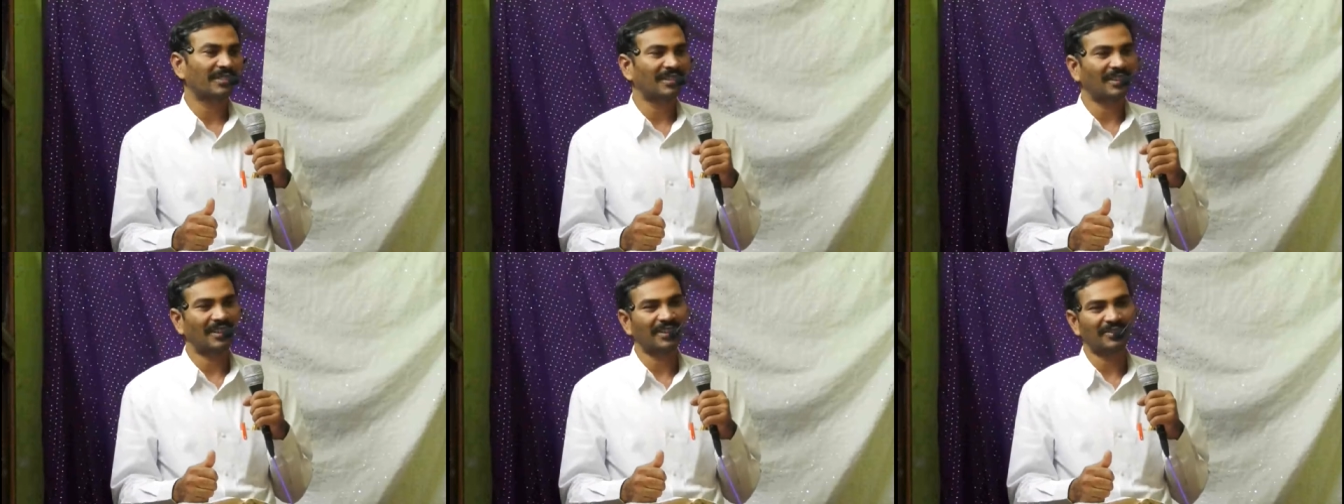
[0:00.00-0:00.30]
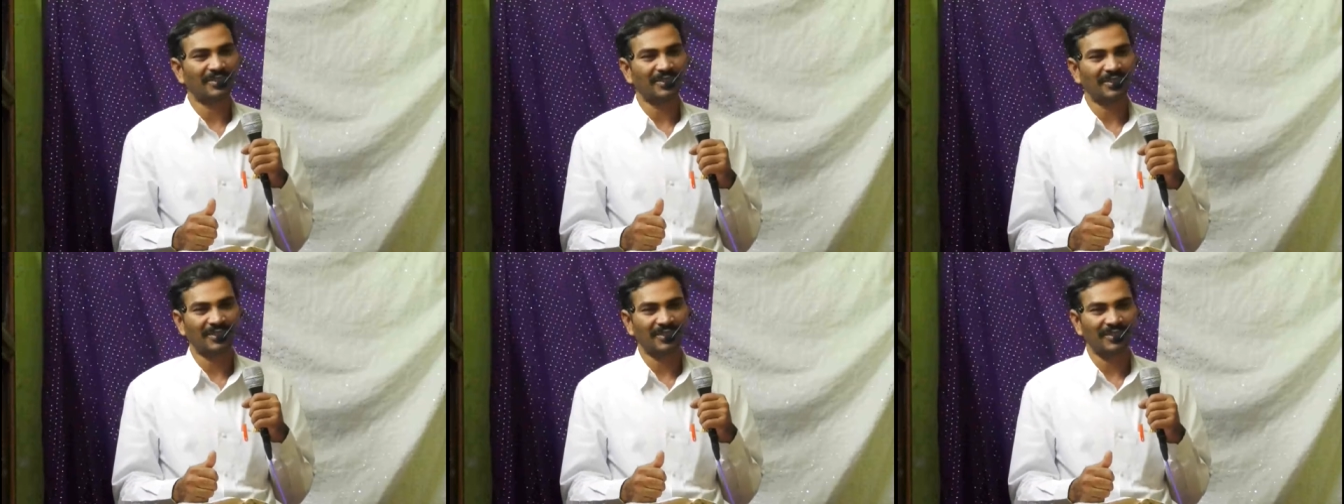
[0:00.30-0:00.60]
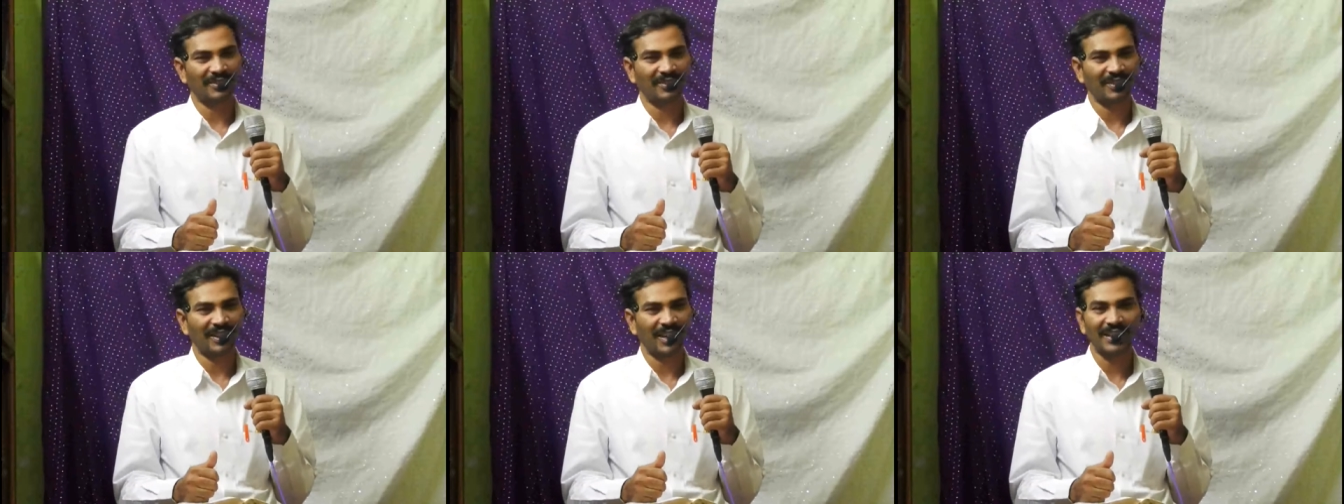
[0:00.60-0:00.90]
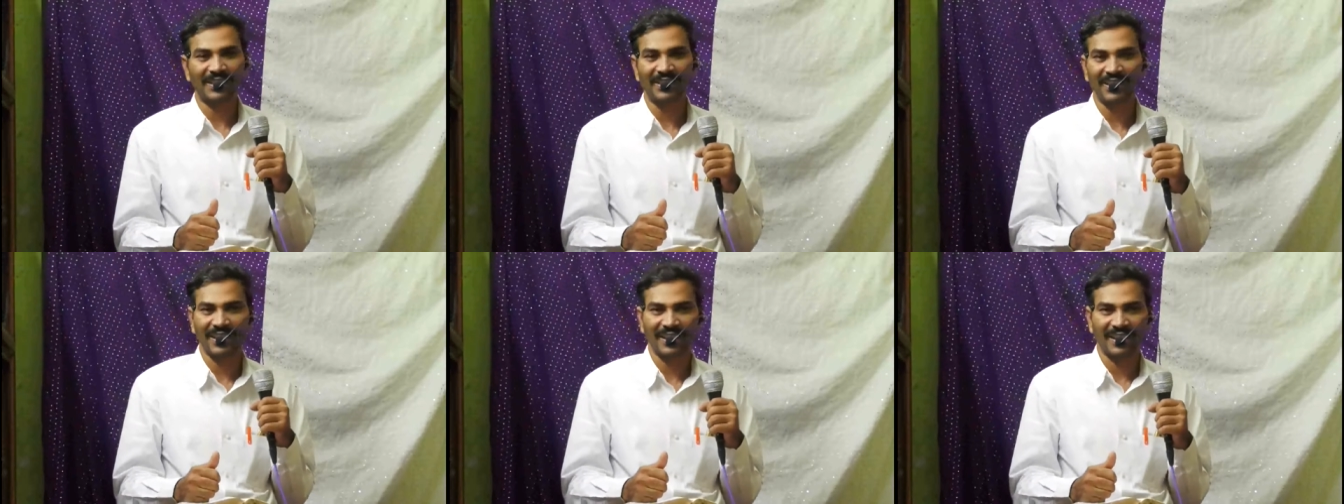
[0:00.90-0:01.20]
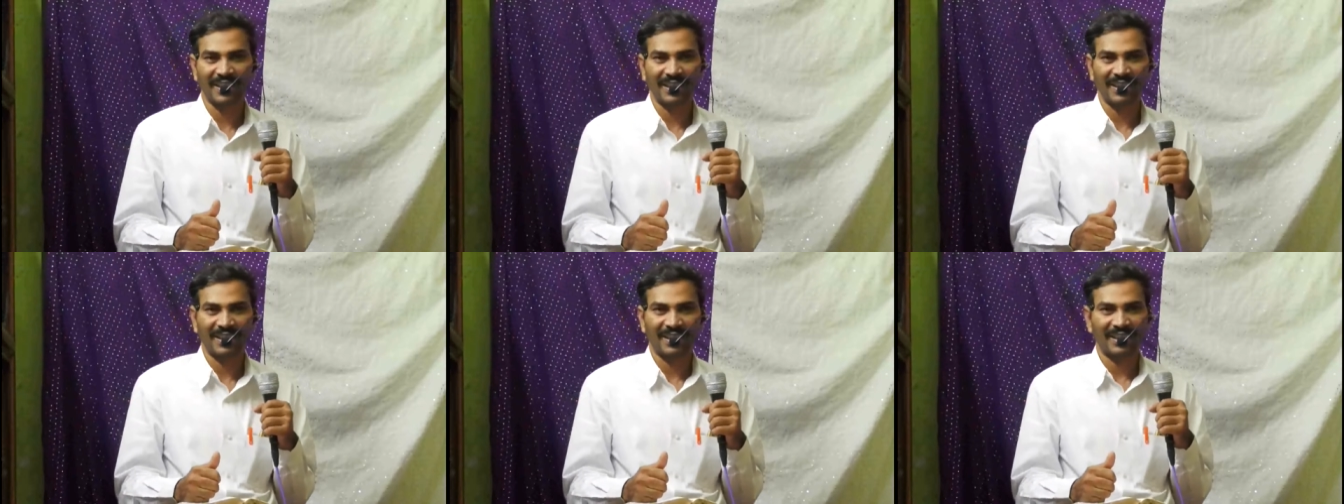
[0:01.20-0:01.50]
అంటుంటాం అయితే
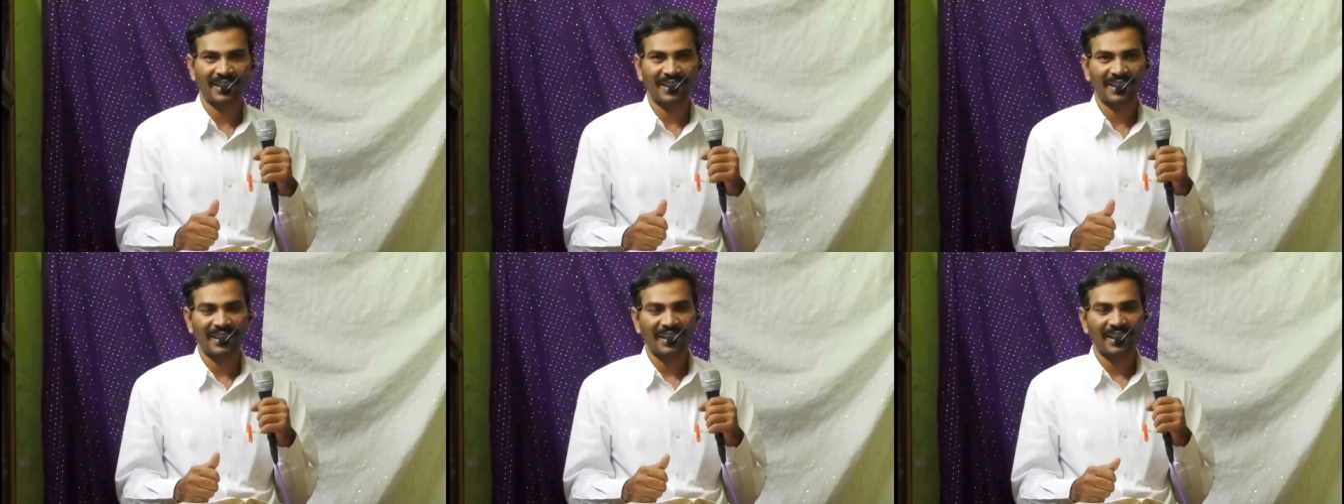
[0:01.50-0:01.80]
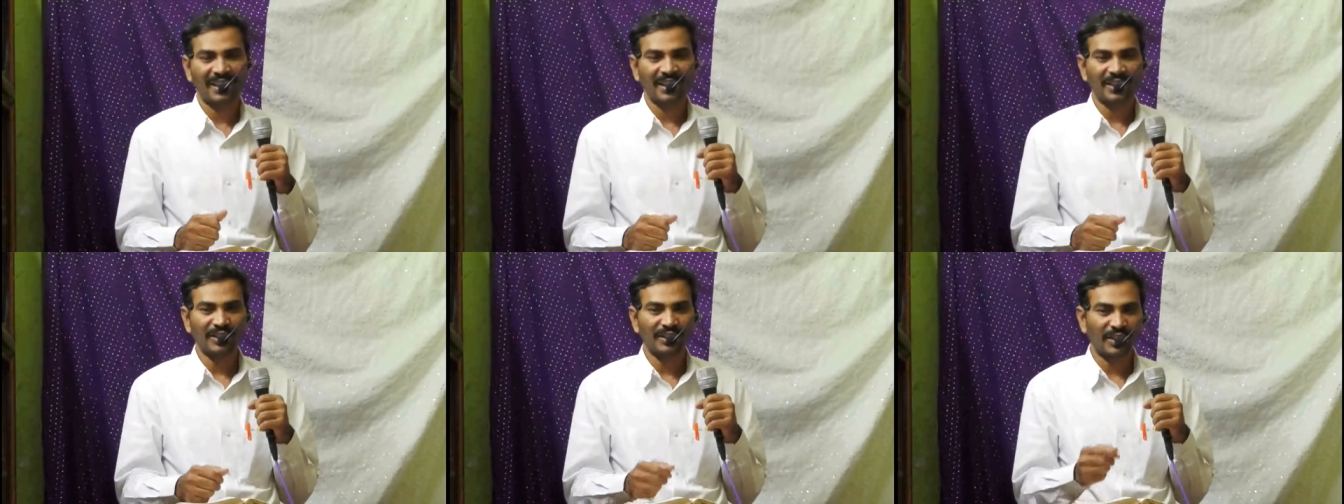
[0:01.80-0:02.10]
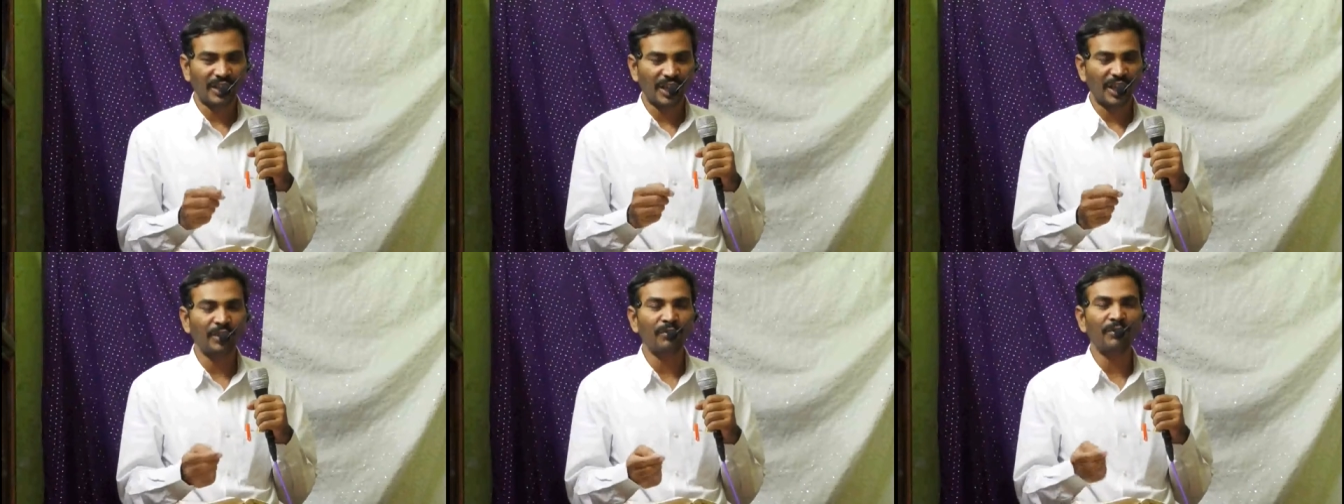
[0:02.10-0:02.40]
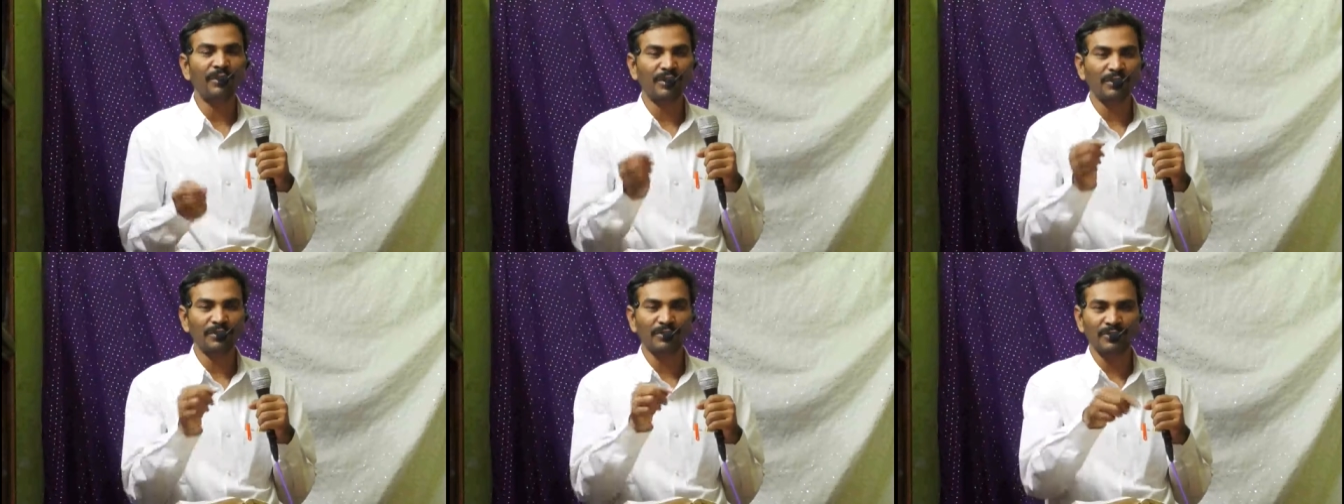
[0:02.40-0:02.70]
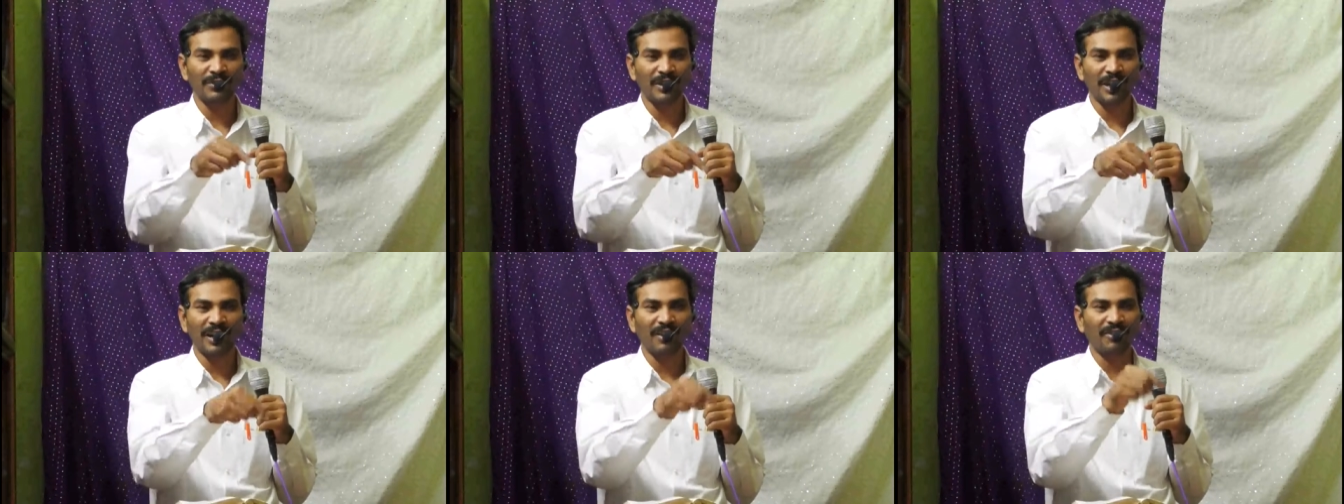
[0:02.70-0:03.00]
దేవునికి
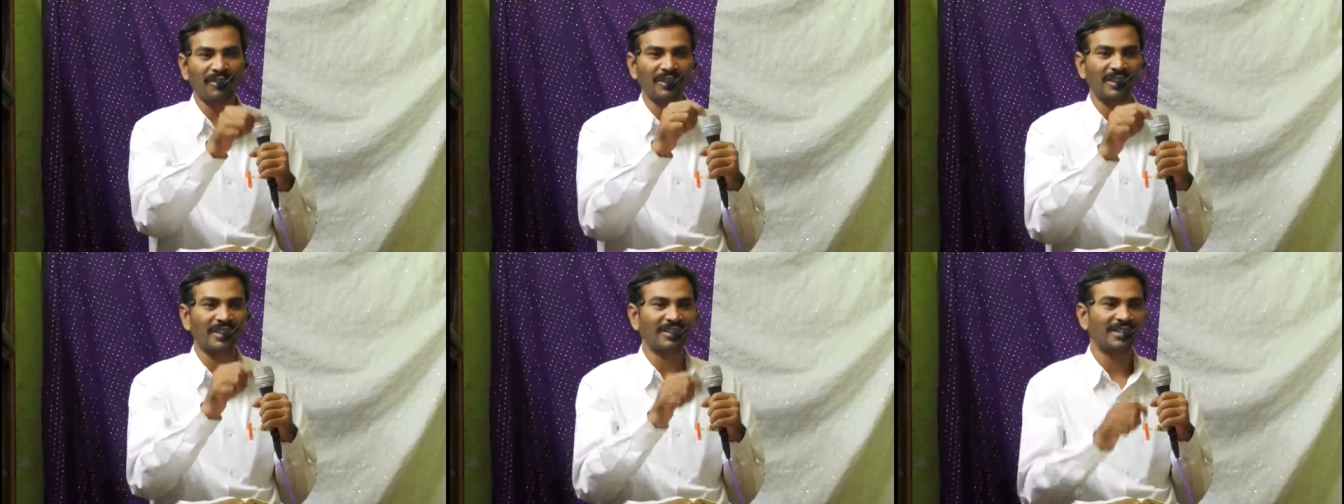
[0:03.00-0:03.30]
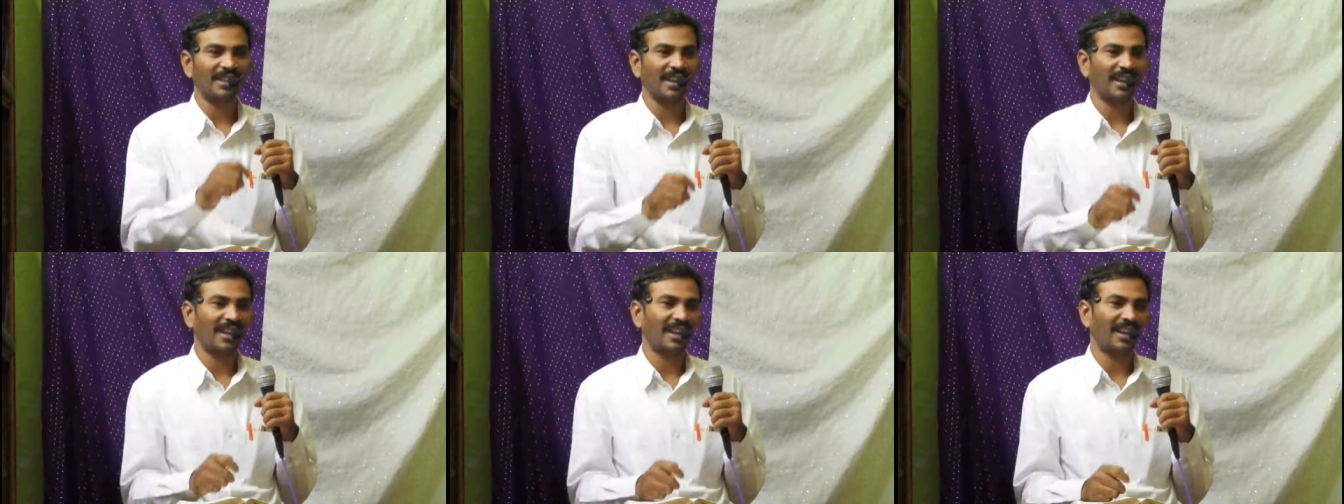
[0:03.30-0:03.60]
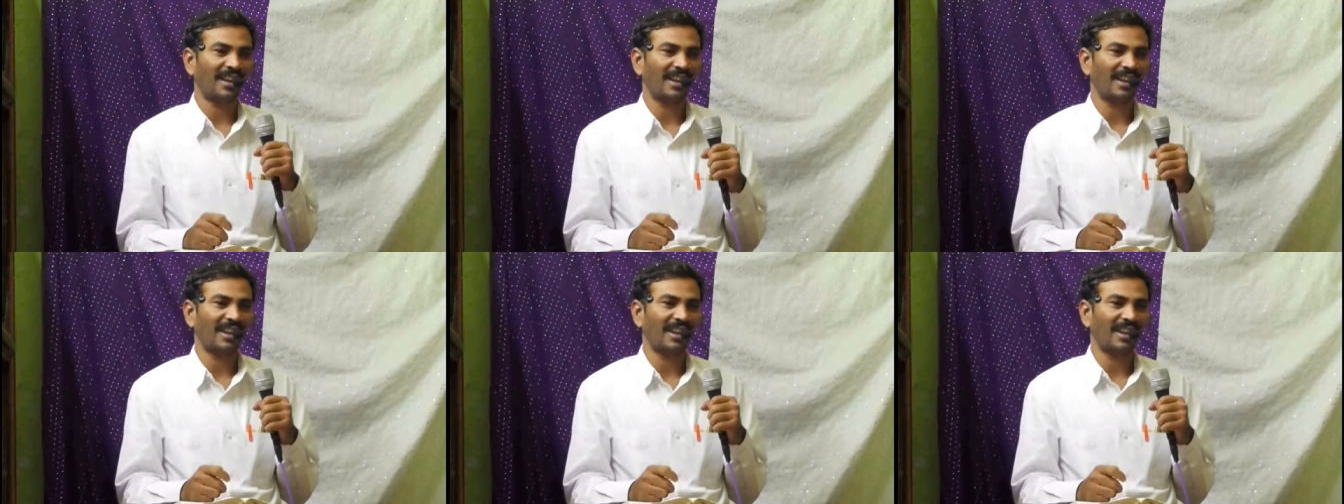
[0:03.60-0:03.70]
చుట్టాలు ఎవరో తెలుసా